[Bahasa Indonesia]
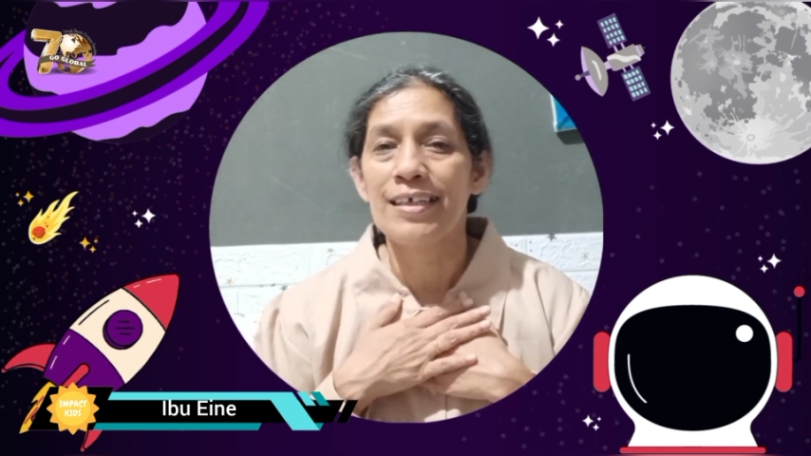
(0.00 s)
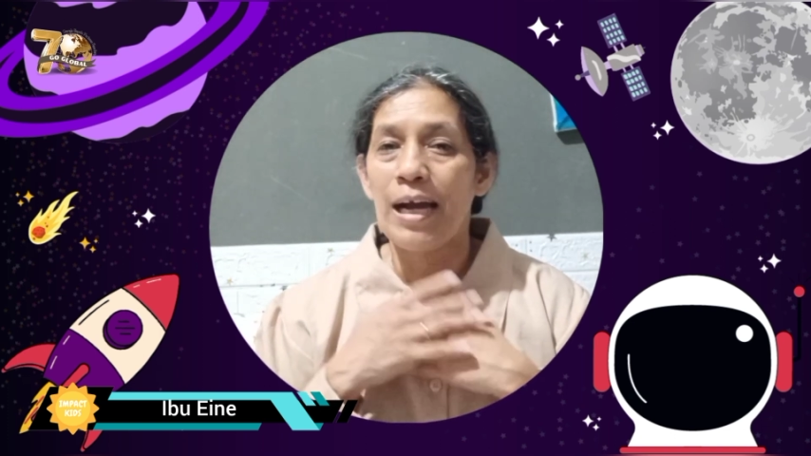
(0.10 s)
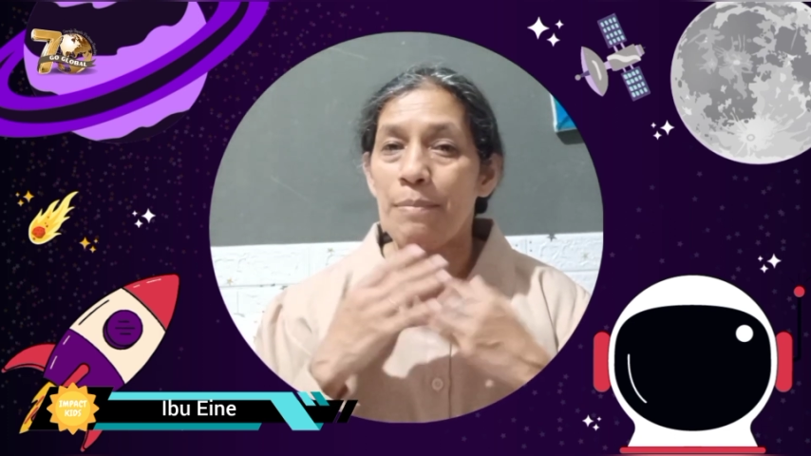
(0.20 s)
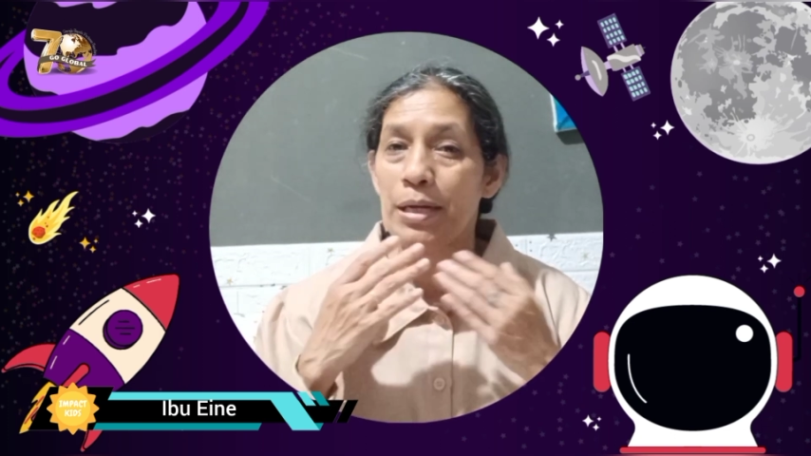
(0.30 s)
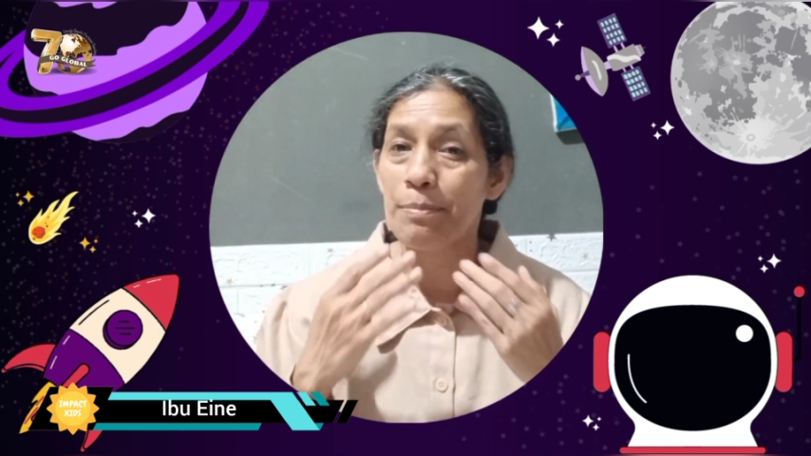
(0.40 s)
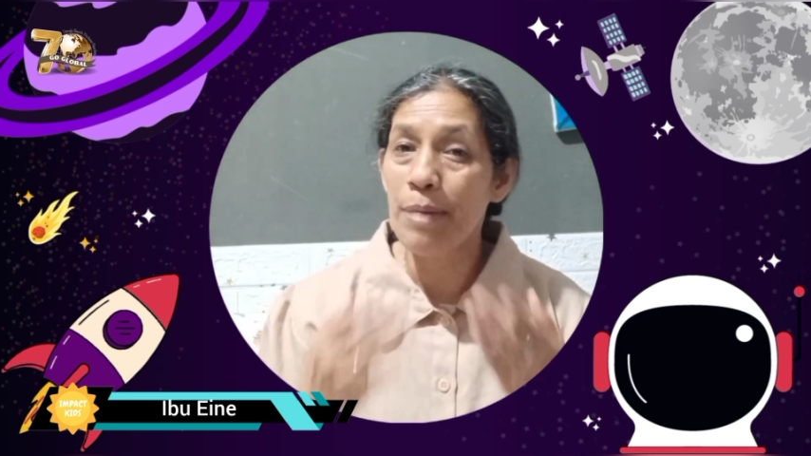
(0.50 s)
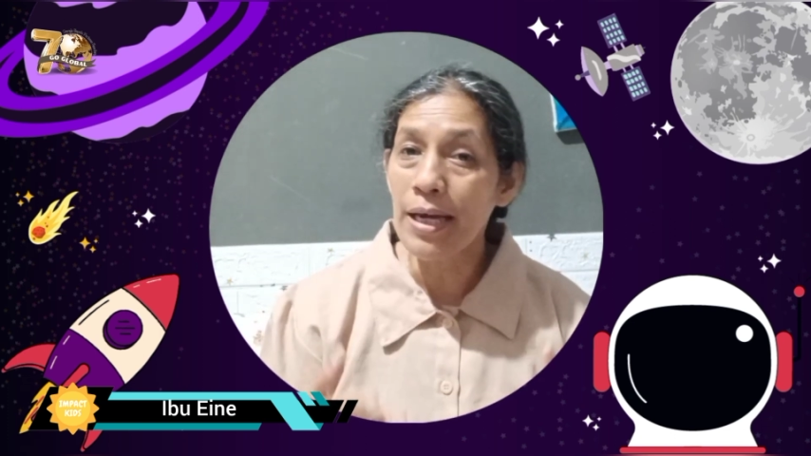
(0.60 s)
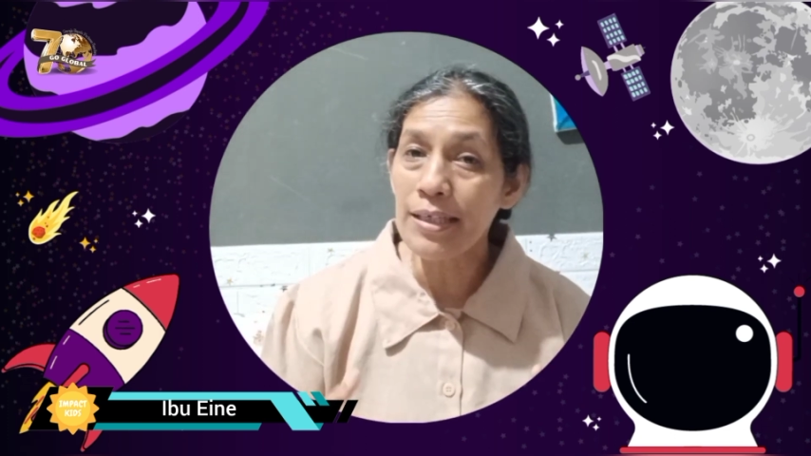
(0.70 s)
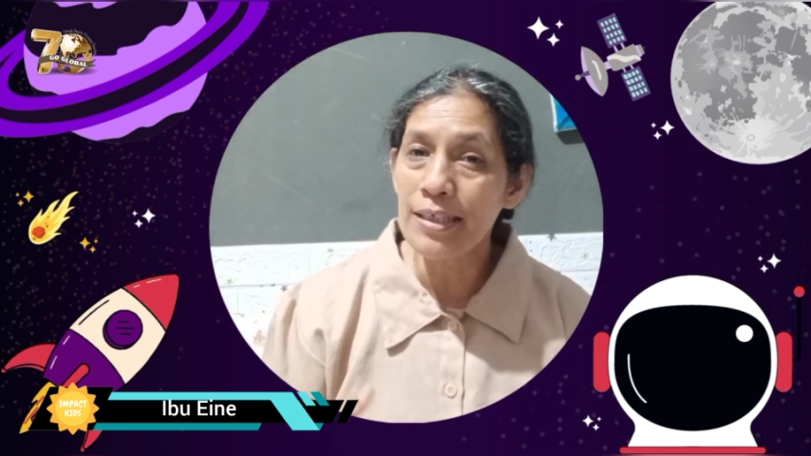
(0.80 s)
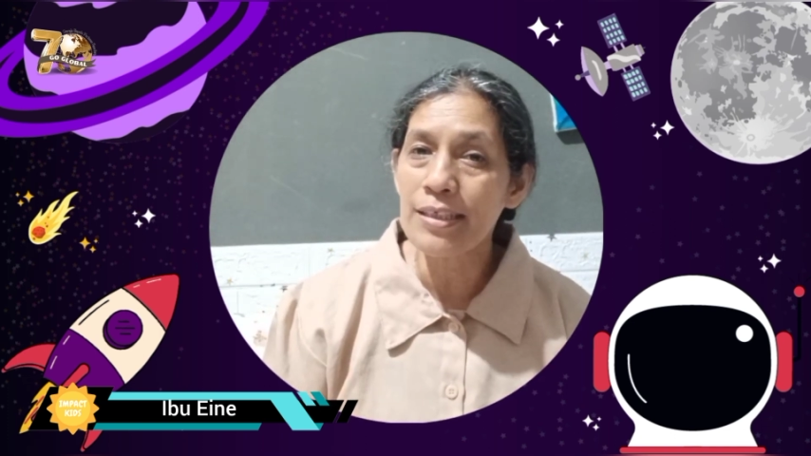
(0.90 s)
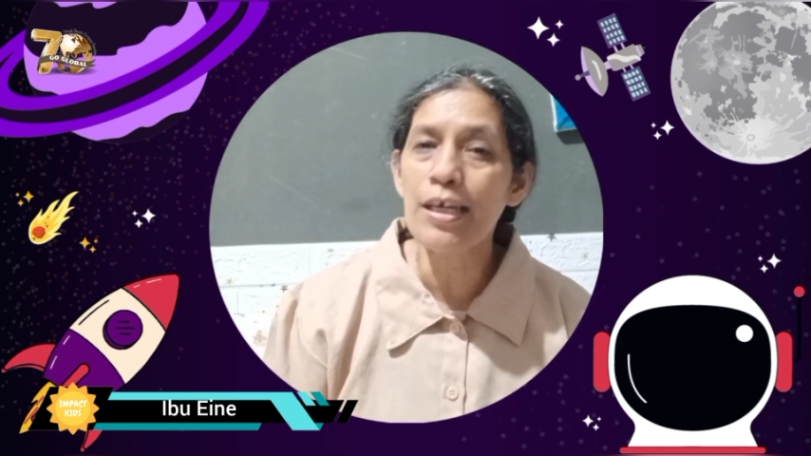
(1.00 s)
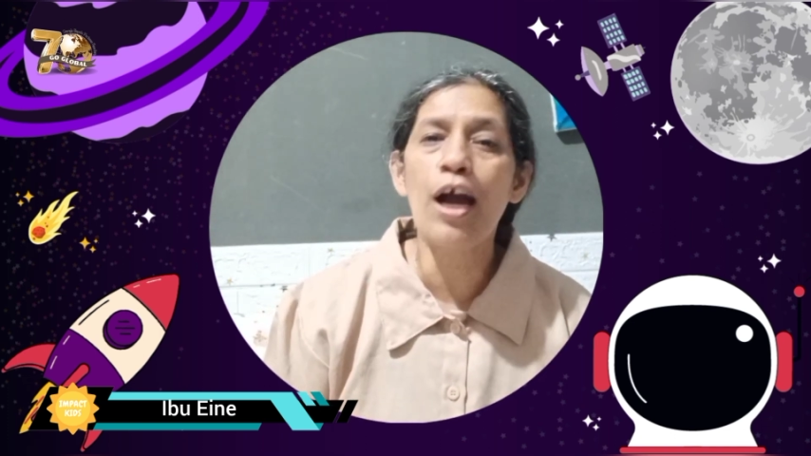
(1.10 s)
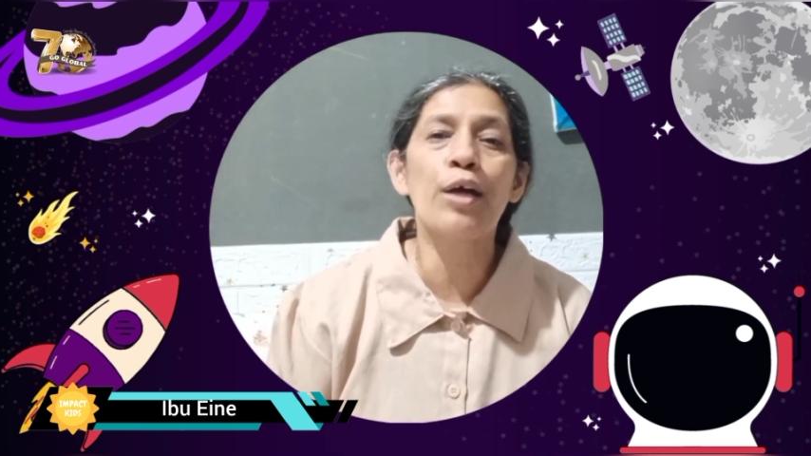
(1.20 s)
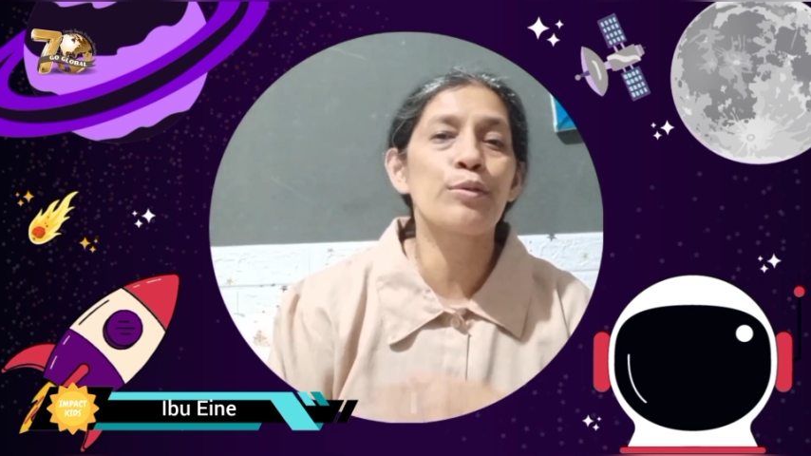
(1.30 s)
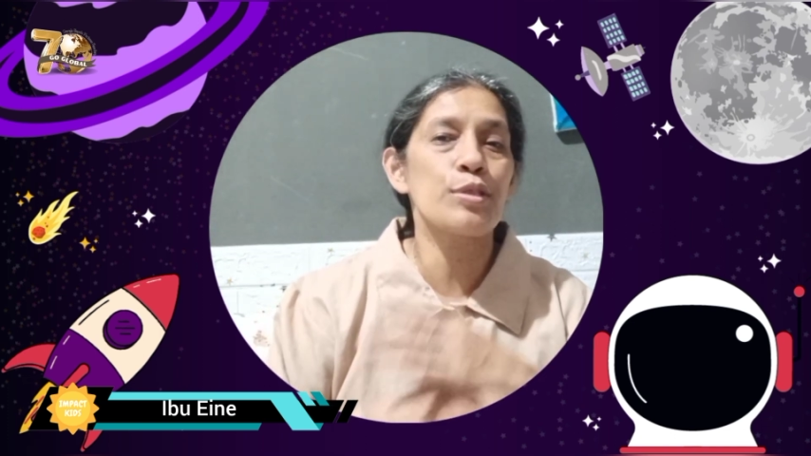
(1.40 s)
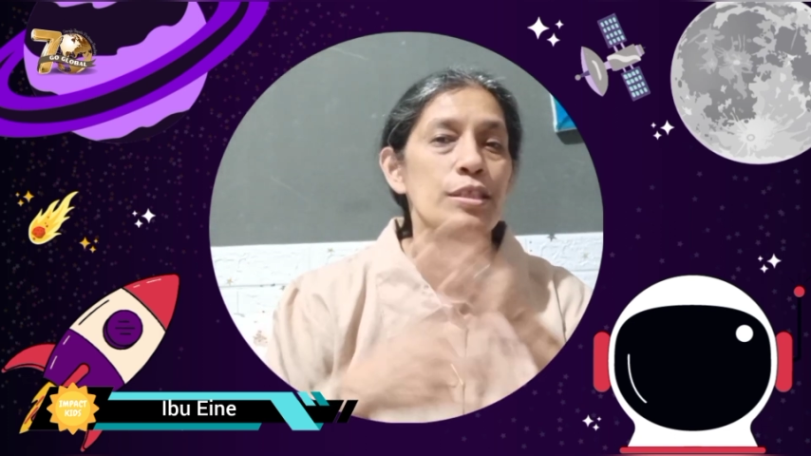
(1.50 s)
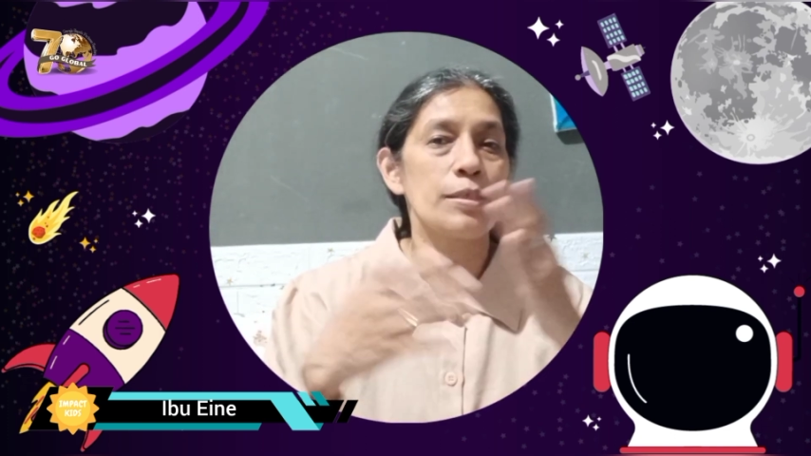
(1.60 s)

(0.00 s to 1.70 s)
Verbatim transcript: Kabar baik ini harus